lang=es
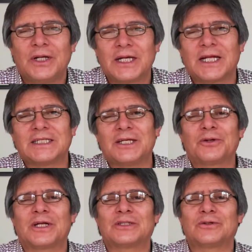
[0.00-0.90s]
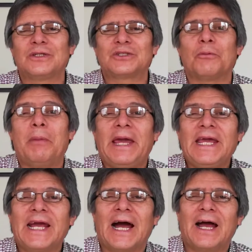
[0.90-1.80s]
que el Señor Jesucristo
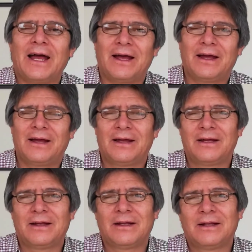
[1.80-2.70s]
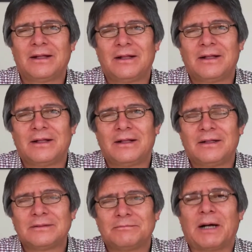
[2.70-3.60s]
venga.
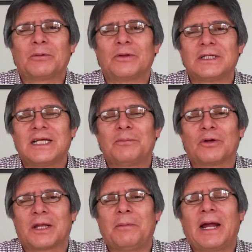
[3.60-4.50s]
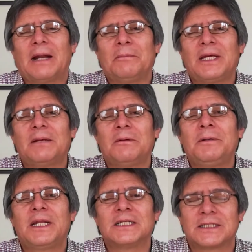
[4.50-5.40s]
Pablo decía, porque para mí el
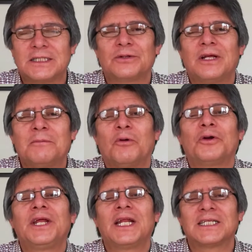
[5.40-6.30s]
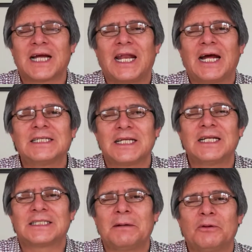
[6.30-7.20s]
vivir es Cristo y el morir es ganancia. Él
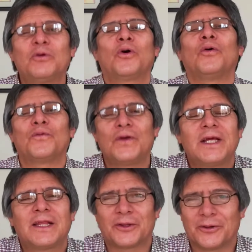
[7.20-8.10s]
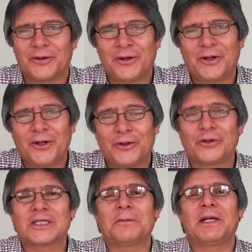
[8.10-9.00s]
estaba en un conflicto. No
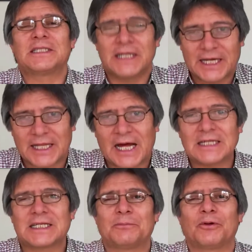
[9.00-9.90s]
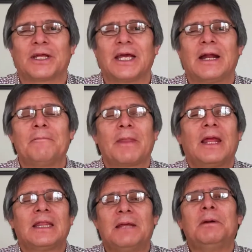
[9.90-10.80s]
sabía si quedarse porque era
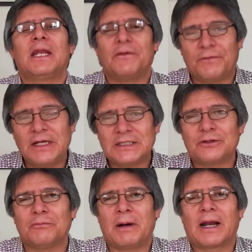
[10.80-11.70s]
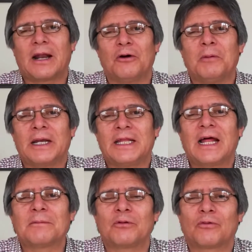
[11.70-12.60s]
de beneficio para la
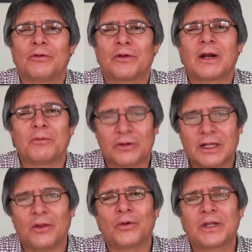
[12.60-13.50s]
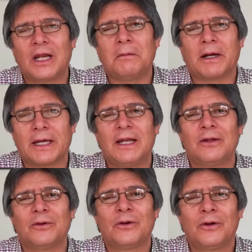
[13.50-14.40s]
humanidad por cuanto era portador del Evangelio